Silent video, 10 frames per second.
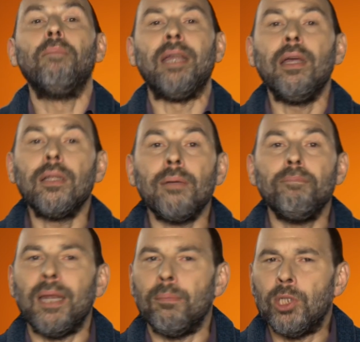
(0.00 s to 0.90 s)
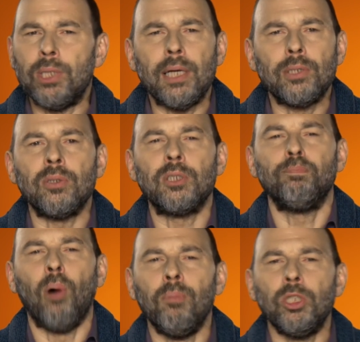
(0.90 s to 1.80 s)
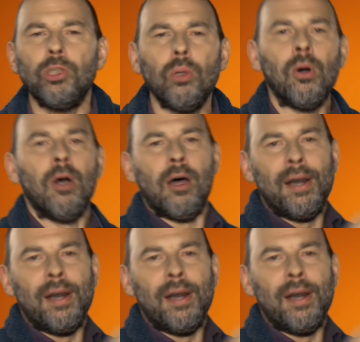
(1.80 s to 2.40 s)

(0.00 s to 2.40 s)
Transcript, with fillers: При этом перемещается он с помощью